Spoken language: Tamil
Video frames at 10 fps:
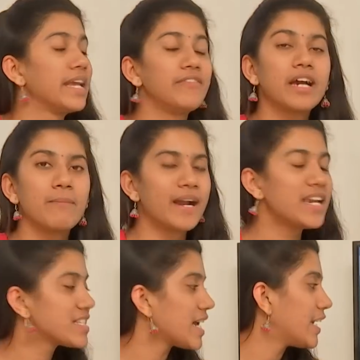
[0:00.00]
இவனுக்கு
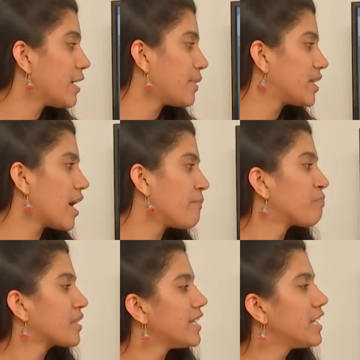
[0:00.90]
பண்ணுற சேட்டையை பற்றியா
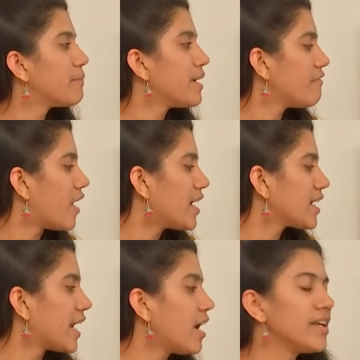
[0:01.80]
இதுக்கு பேர்
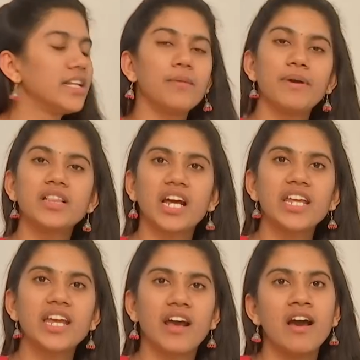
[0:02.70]
வாட்டர் கேனா இதுக்கு பேர்
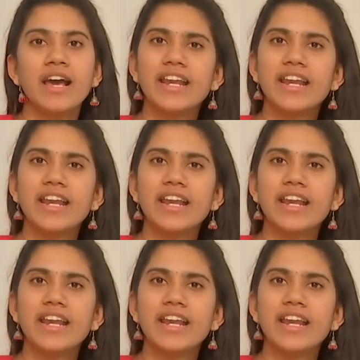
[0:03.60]
தண்ணி கேனா